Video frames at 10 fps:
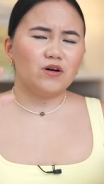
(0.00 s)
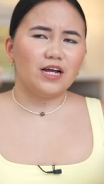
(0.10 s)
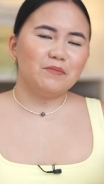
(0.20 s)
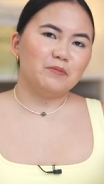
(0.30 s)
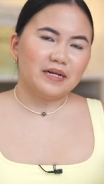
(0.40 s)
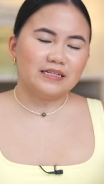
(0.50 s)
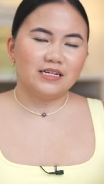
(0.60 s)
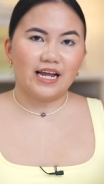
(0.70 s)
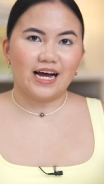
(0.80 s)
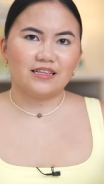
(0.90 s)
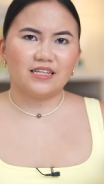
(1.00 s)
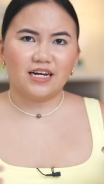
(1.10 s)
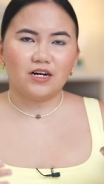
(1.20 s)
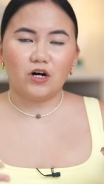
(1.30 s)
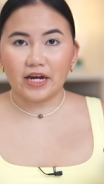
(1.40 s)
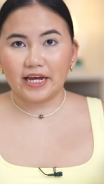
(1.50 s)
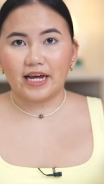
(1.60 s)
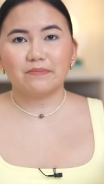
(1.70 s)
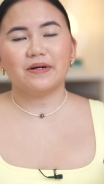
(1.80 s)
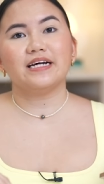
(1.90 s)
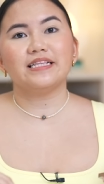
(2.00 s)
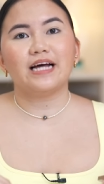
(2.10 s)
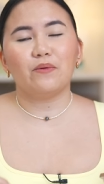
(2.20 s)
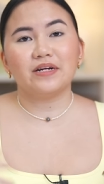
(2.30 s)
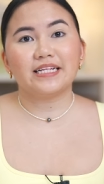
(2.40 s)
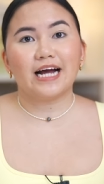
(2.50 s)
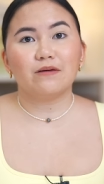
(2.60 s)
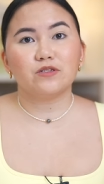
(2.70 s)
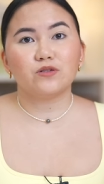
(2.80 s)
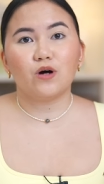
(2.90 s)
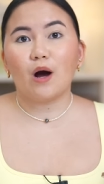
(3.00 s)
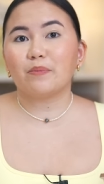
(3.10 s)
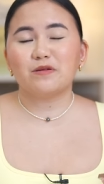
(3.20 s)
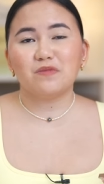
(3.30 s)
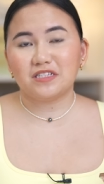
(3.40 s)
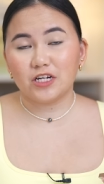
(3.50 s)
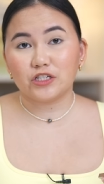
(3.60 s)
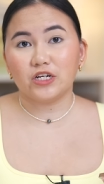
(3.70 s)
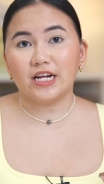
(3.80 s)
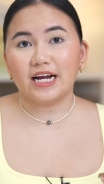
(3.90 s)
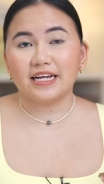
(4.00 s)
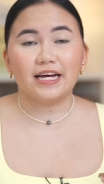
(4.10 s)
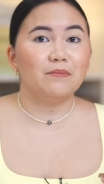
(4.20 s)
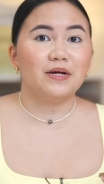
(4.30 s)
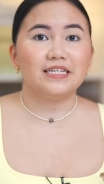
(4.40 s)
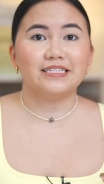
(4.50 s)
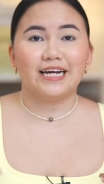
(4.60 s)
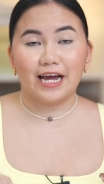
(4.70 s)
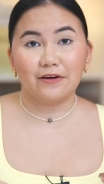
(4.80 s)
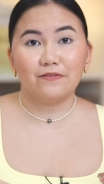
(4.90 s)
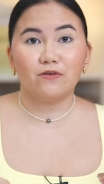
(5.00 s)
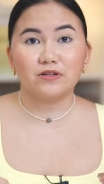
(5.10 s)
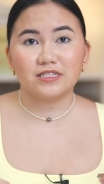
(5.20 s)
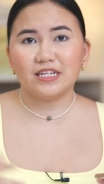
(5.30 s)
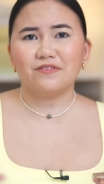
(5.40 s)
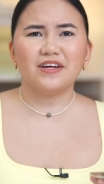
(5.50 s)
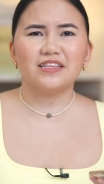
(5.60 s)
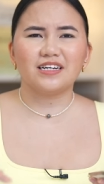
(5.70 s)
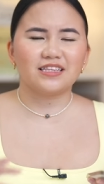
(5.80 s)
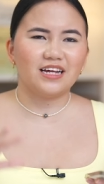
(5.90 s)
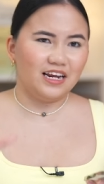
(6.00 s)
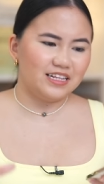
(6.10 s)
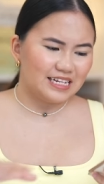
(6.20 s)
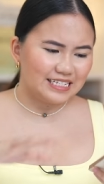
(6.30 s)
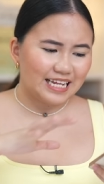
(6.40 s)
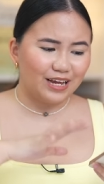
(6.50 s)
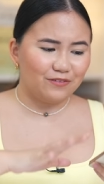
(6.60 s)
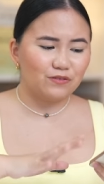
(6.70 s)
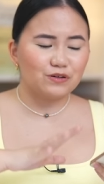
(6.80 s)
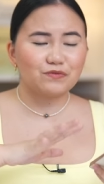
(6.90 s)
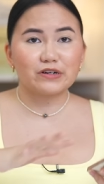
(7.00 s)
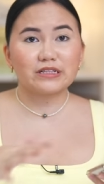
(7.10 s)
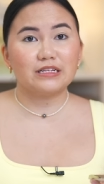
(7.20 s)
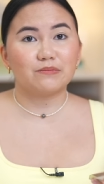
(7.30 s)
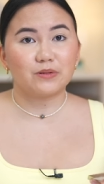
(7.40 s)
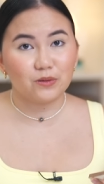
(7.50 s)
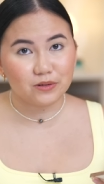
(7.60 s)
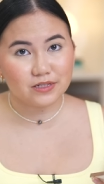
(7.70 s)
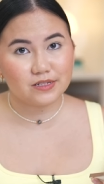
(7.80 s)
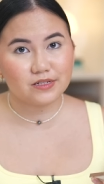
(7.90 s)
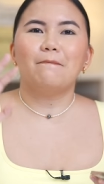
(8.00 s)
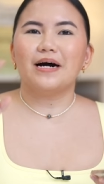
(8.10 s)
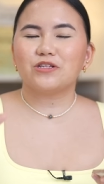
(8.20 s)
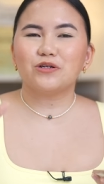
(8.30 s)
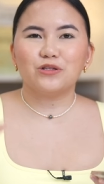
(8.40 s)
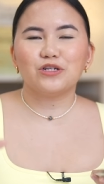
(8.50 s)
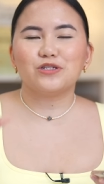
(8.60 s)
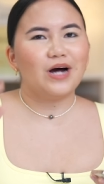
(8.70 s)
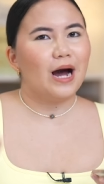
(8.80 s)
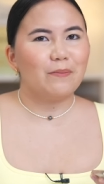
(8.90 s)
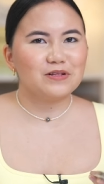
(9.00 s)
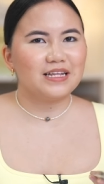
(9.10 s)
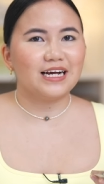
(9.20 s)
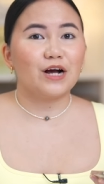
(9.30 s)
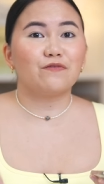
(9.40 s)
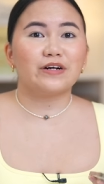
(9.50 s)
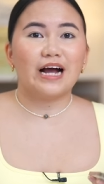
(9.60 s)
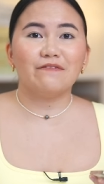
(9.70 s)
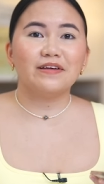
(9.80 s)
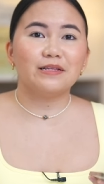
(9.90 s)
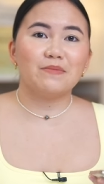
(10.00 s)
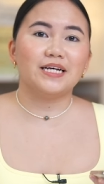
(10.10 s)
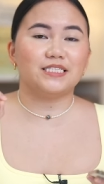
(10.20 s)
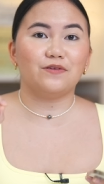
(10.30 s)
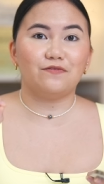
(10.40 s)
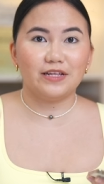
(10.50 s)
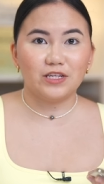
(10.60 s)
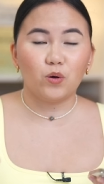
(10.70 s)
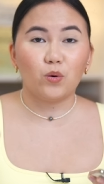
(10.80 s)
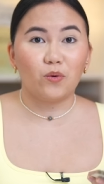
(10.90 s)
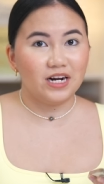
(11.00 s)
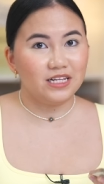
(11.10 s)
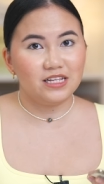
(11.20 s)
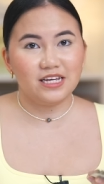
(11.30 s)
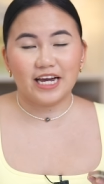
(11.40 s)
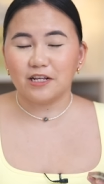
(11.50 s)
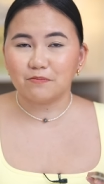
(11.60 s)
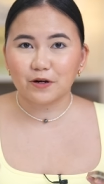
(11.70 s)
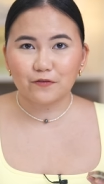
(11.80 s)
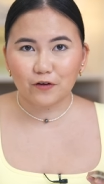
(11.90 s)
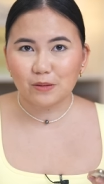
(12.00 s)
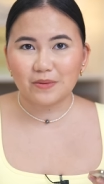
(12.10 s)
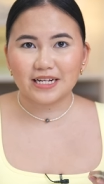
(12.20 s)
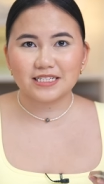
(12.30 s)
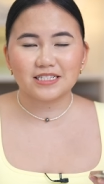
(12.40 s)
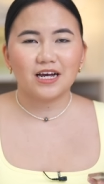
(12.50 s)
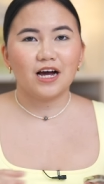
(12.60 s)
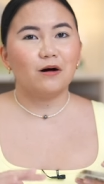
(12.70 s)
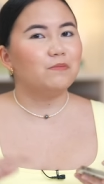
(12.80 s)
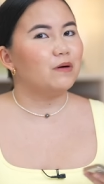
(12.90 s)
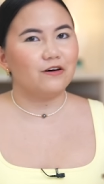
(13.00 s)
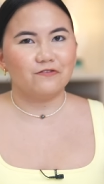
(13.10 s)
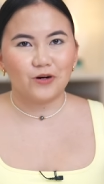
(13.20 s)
alam naman natin lahat na okay at maganda when it comes to optimization na ang cameras ng iPhones, even not the latest iPhone 14 Pros. But kudos to Apple talaga for having the best video quality and performance above